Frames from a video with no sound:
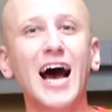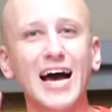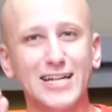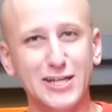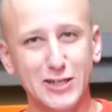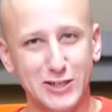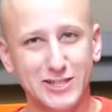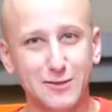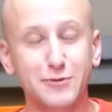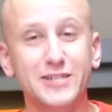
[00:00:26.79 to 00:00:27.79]

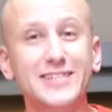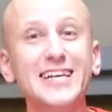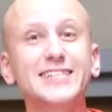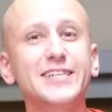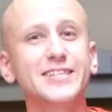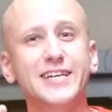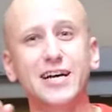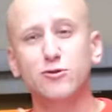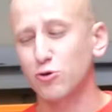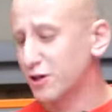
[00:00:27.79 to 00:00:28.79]
отличных запчастей, среди
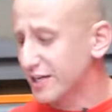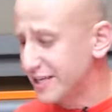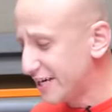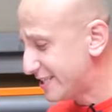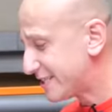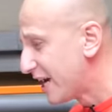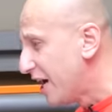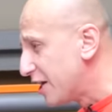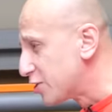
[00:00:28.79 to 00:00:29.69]
которых есть